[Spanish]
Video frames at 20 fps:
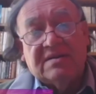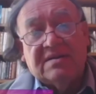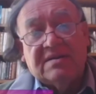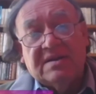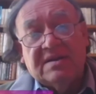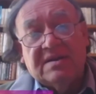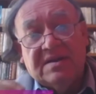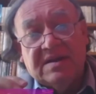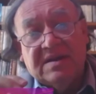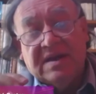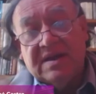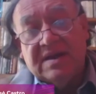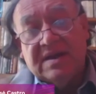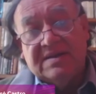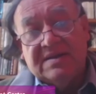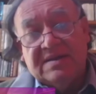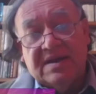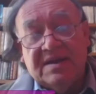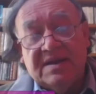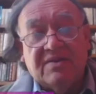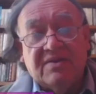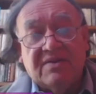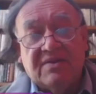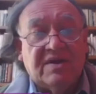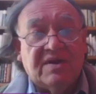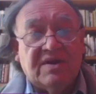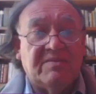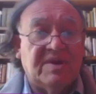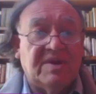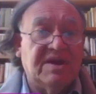y, hacer de
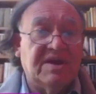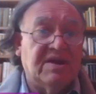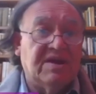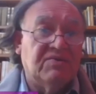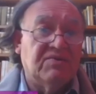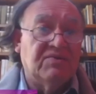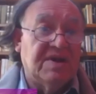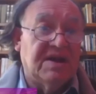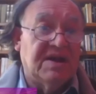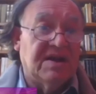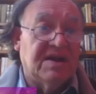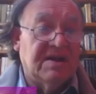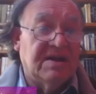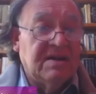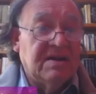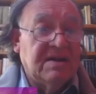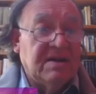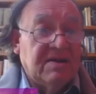alguna manera una,